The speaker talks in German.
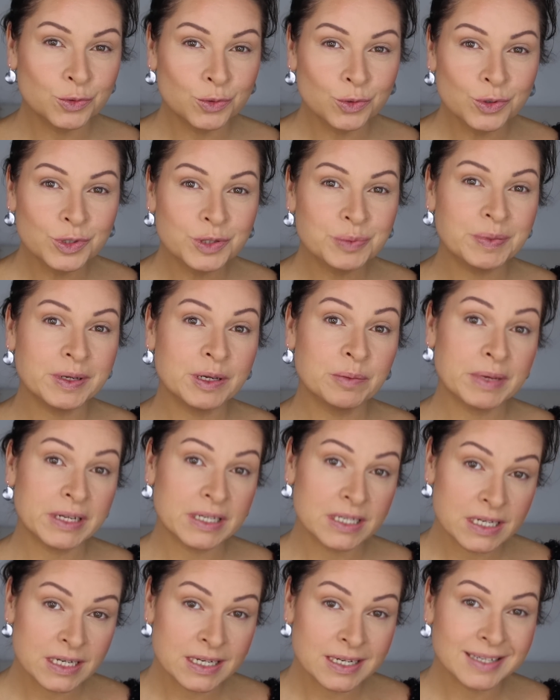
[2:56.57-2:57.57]
gut
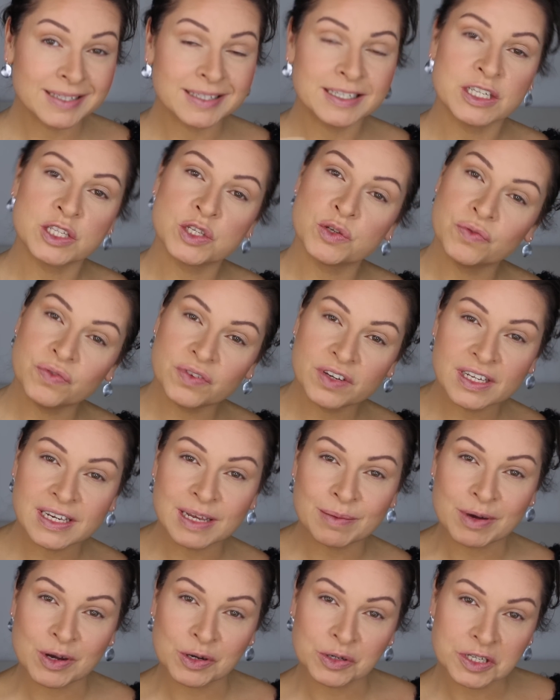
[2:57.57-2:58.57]
pigmentiert, nicht zu viel,
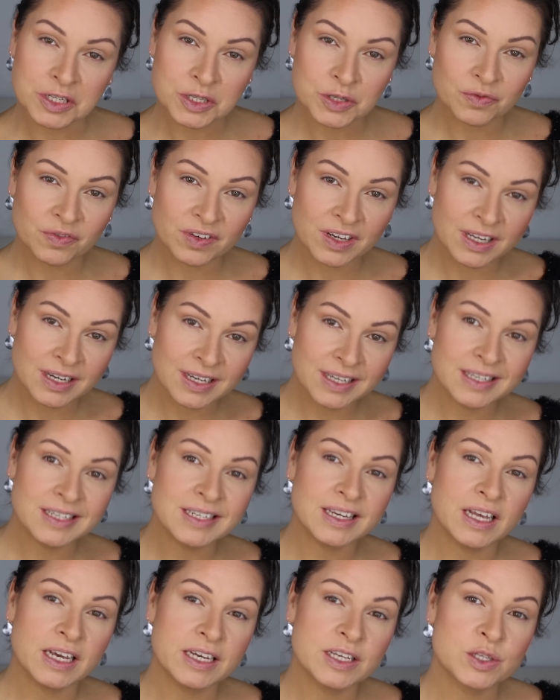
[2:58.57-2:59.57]
aber auch nicht zu wenig,
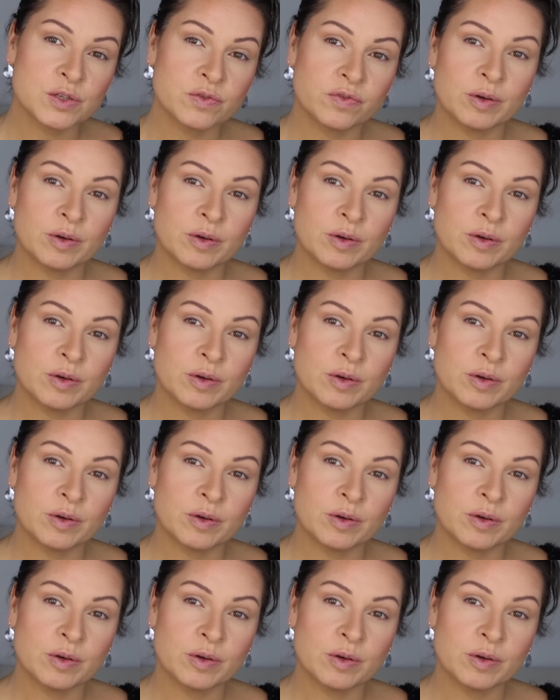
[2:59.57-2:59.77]
leicht zu